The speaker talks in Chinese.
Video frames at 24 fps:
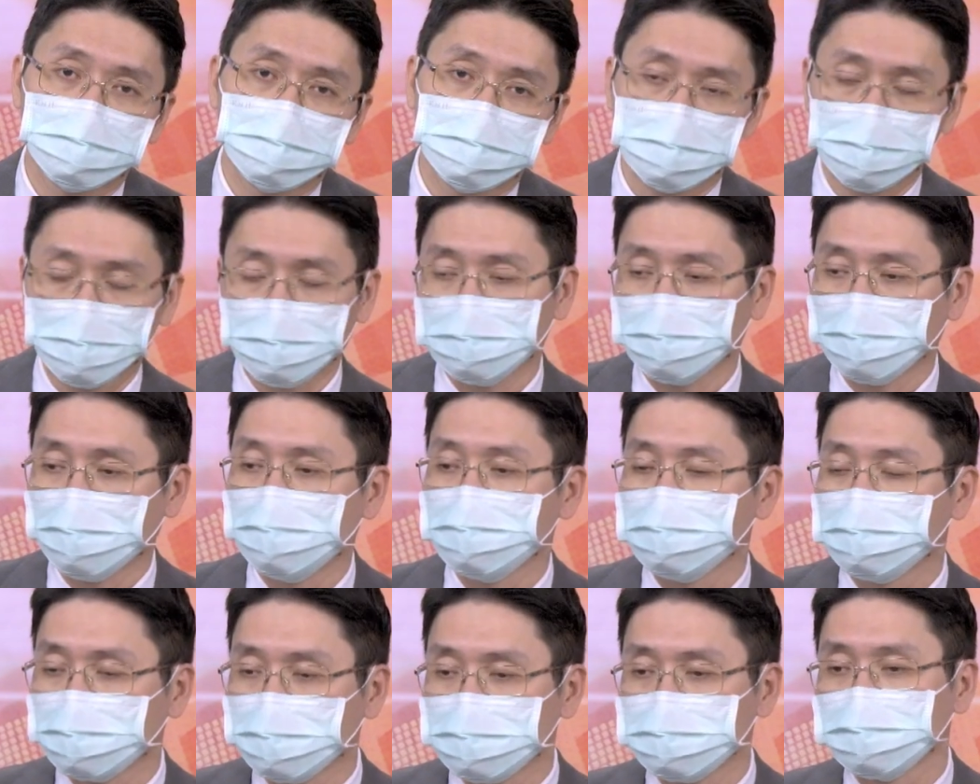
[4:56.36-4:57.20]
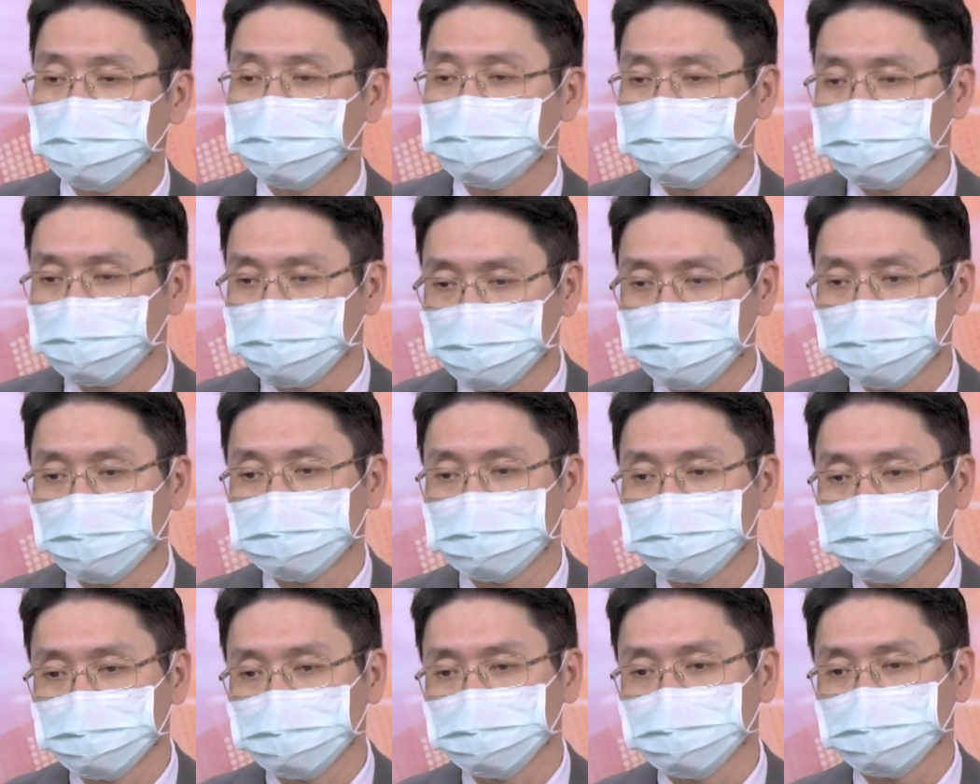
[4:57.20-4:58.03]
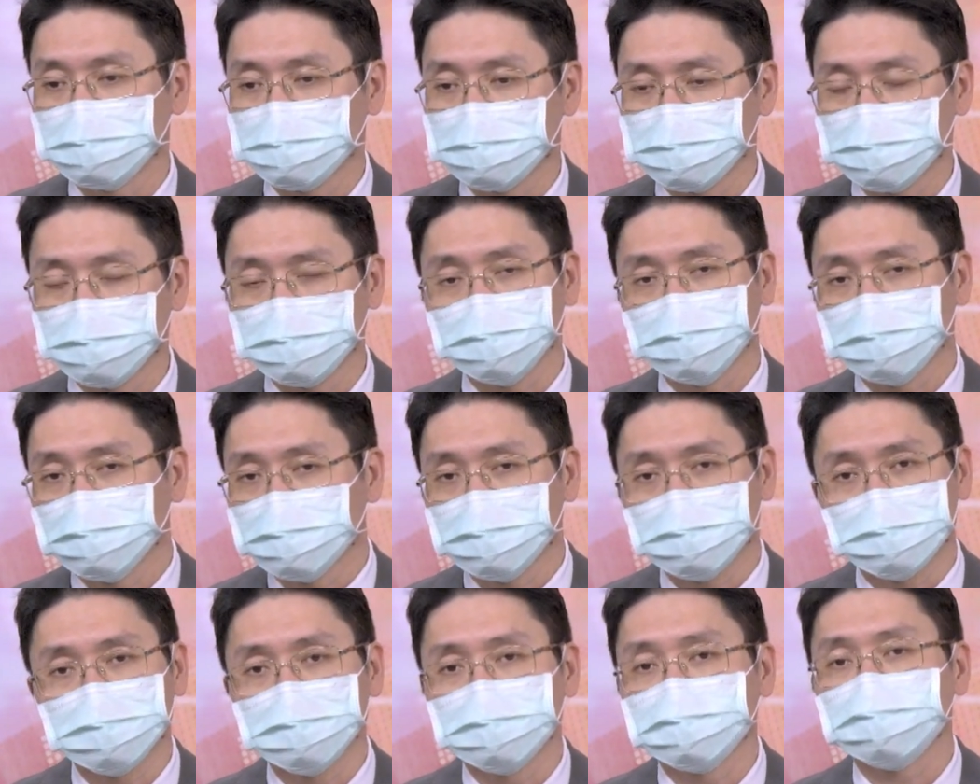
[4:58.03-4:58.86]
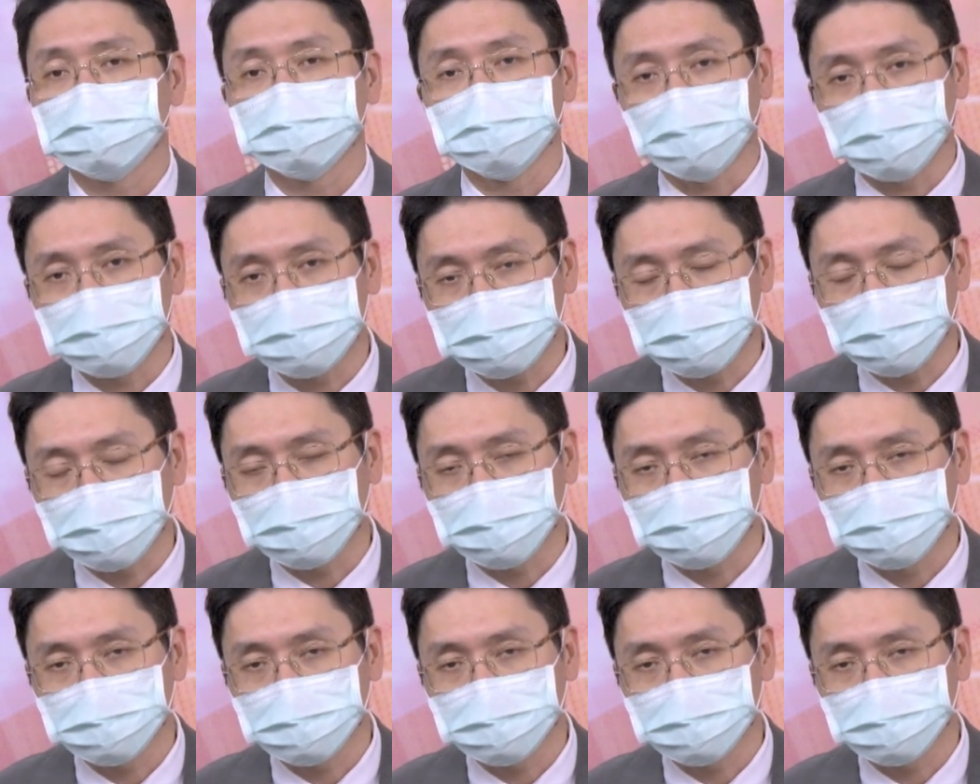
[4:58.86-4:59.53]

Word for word: 但当然高价股仍然是我的最强项。